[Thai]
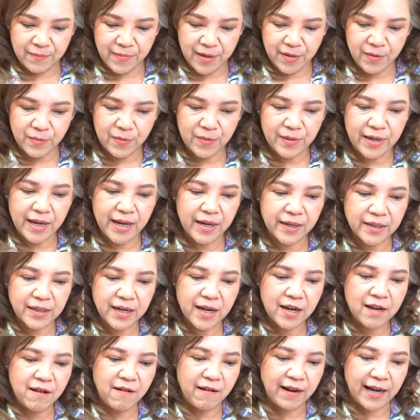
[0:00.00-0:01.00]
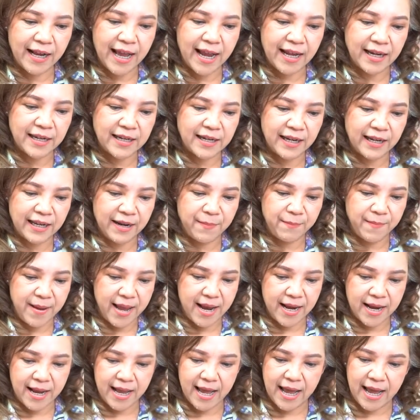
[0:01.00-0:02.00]
มาดูในเรื่องของการเงินกัน
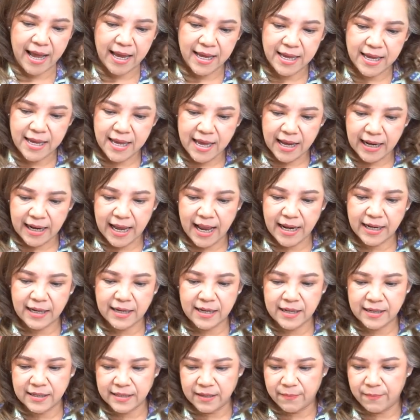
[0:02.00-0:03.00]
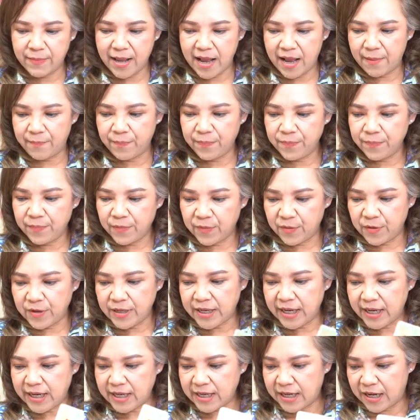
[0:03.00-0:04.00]
บ้างค่ะการเงินสำหรับคน
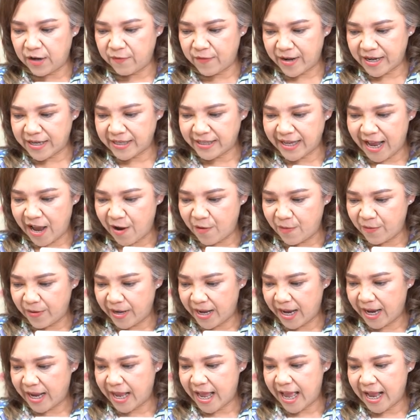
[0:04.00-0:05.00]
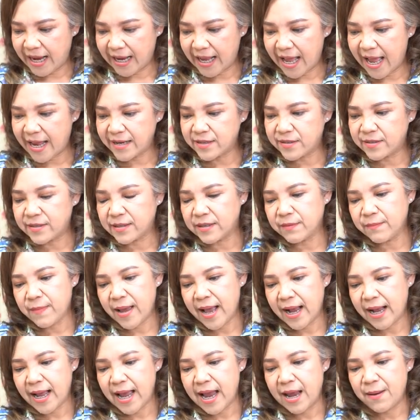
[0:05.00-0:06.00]
ที่เกิดในวันเสาร์นะคะการซื้อ
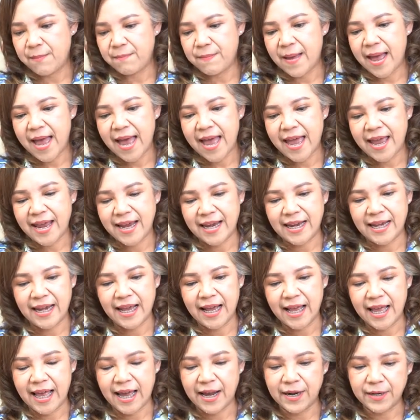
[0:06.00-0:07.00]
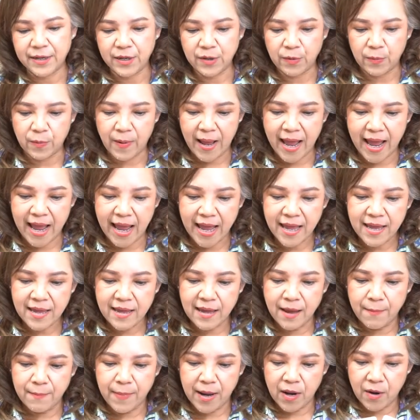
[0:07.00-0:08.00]
มาขายไปนะคะหรือว่า
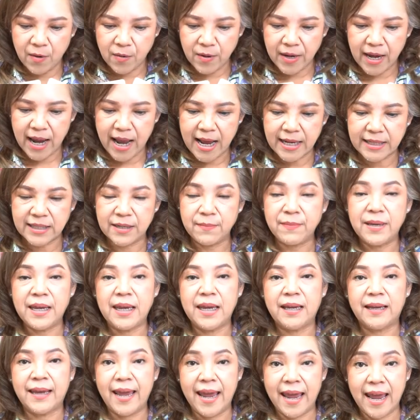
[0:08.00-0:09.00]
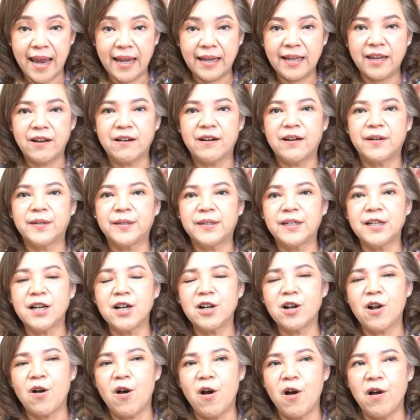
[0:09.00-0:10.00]
บางคนอาจจะมีเกณฑ์เกี่ยวกับเรื่อ
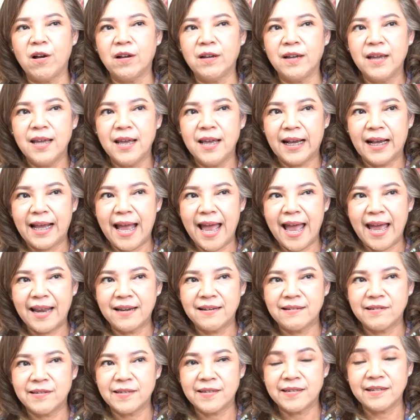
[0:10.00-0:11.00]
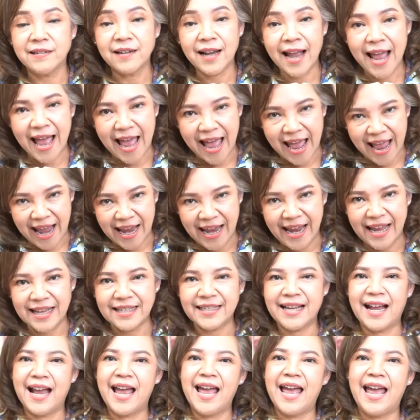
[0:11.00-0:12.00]
งของการซื้อขายอ
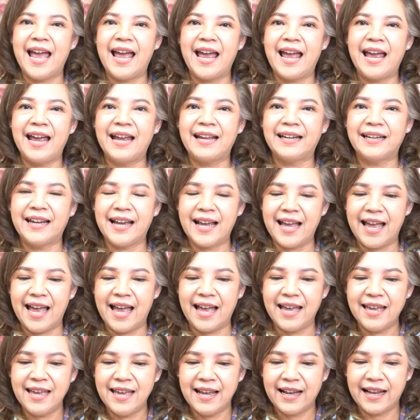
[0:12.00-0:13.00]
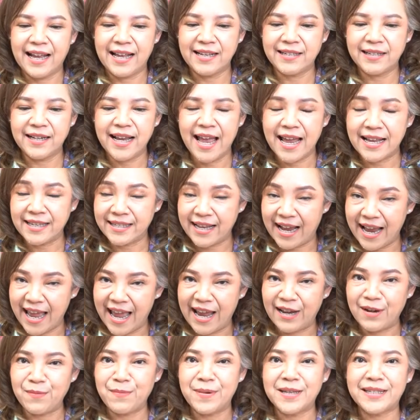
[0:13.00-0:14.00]
สังหานะคะการซื้อขายอสัง
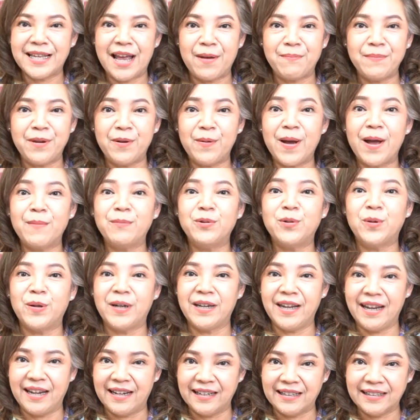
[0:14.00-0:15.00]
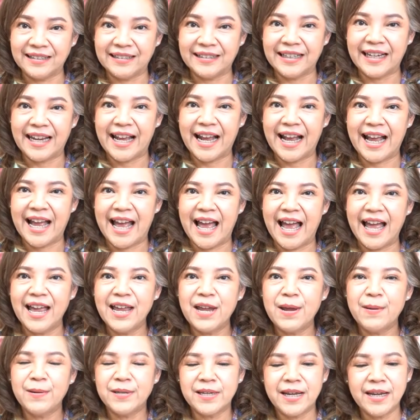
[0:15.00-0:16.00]
หาริมทรัพย์มีความโดดเด่นเลยนะคะ
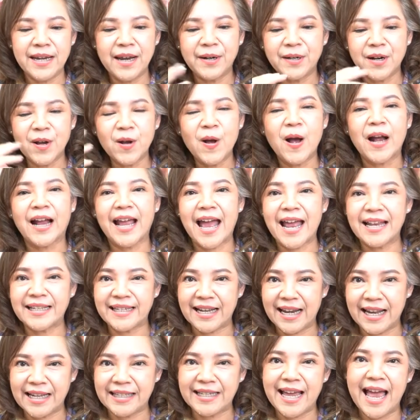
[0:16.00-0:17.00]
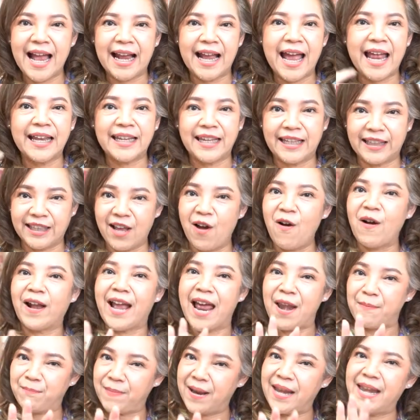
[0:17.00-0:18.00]
เพราะฉะนั้นในเรื่องของการเจรจาการติดต่อ
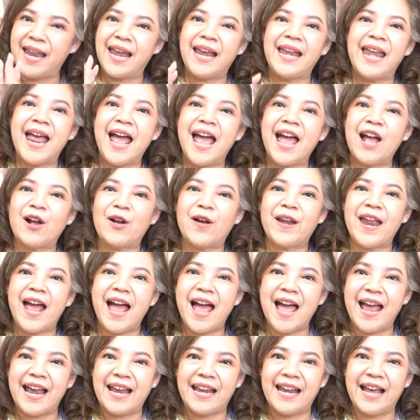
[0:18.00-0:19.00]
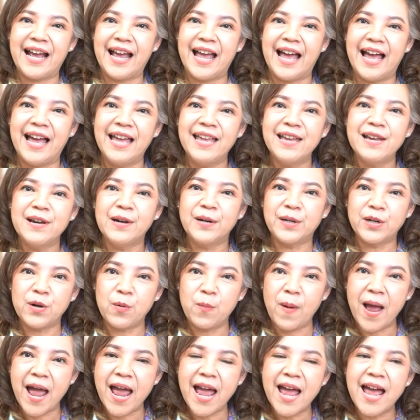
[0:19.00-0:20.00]
การเป็นในหน้าก็ได้นะคะหรื
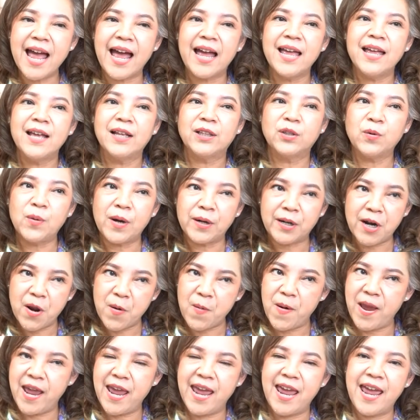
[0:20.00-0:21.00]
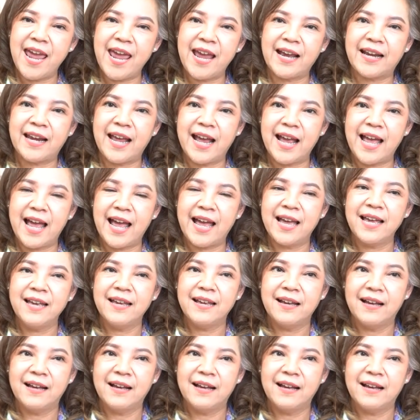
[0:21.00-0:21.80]
อว่าตัวเราเองนะคะ